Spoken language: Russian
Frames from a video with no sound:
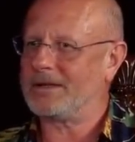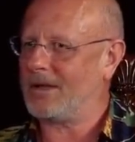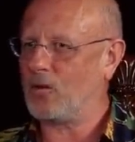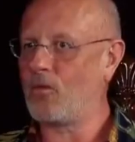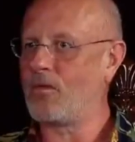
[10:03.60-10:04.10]

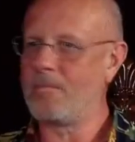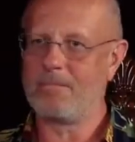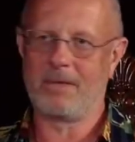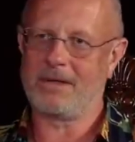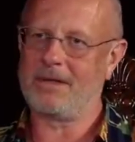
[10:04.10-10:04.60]
такого
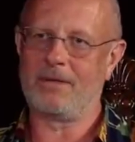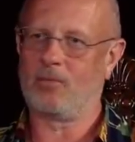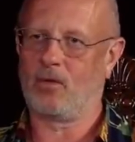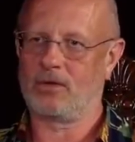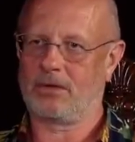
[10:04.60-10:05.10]
быть не
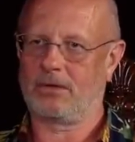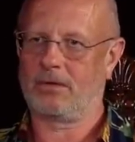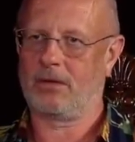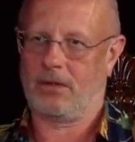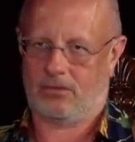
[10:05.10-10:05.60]
может.
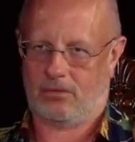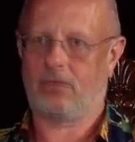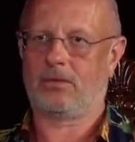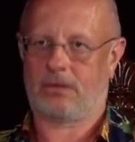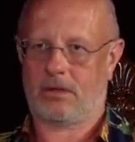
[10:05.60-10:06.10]
А с
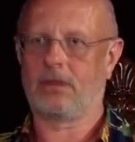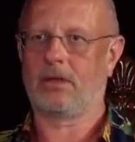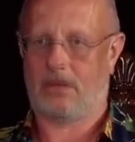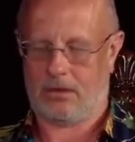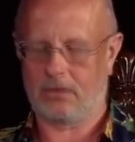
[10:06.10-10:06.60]
другой
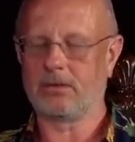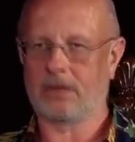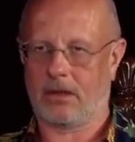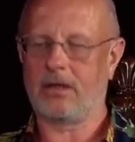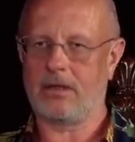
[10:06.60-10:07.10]
стороны, оно
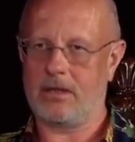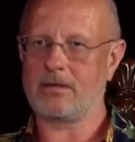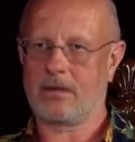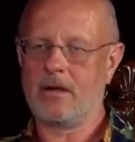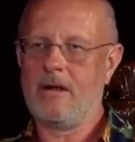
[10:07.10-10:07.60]
так и
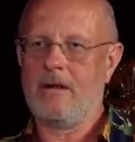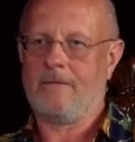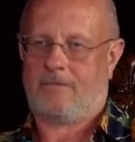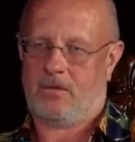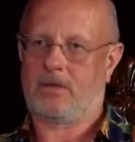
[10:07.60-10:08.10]
есть.
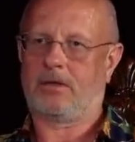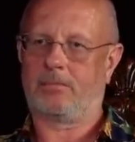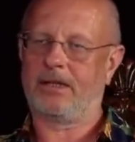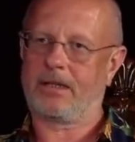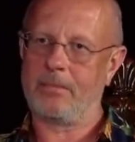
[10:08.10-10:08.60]
То есть, это
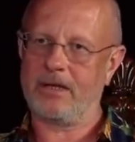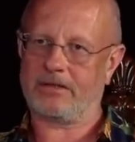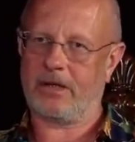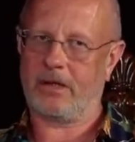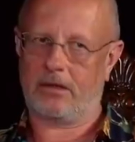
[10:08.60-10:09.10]
Black
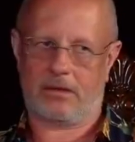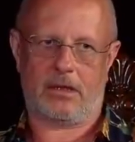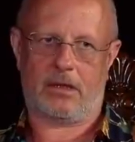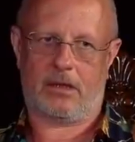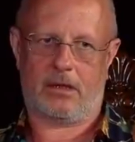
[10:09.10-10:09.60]
Mesa –
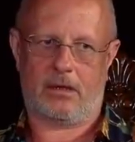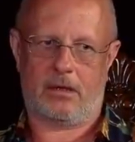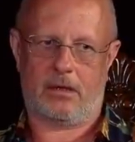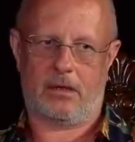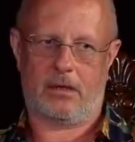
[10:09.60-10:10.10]
это
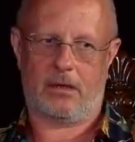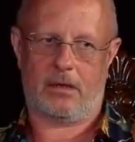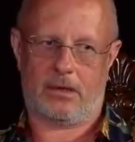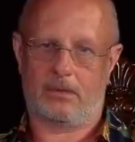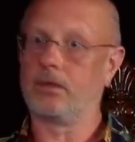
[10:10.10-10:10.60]

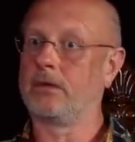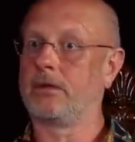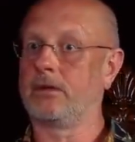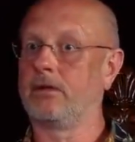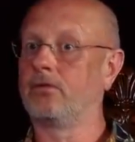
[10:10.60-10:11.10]
одно,
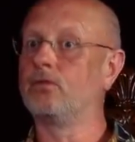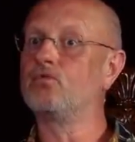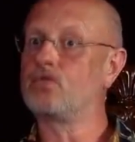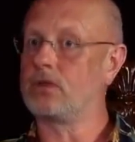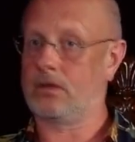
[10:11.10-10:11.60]
наверное, из
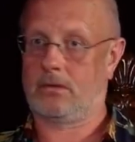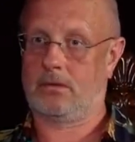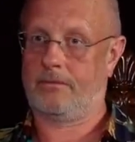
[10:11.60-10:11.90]
лучших